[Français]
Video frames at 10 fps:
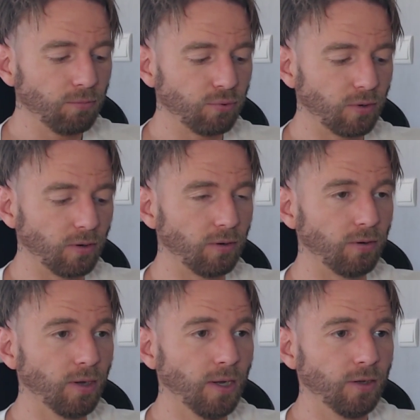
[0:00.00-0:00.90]
pour
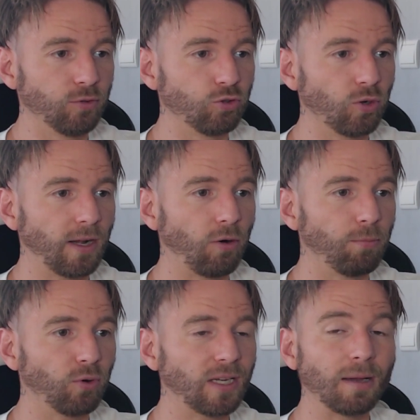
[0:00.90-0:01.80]
ce joueur qui a
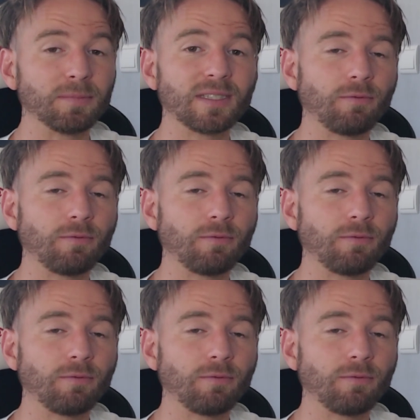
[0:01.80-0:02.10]
remporté quand même 7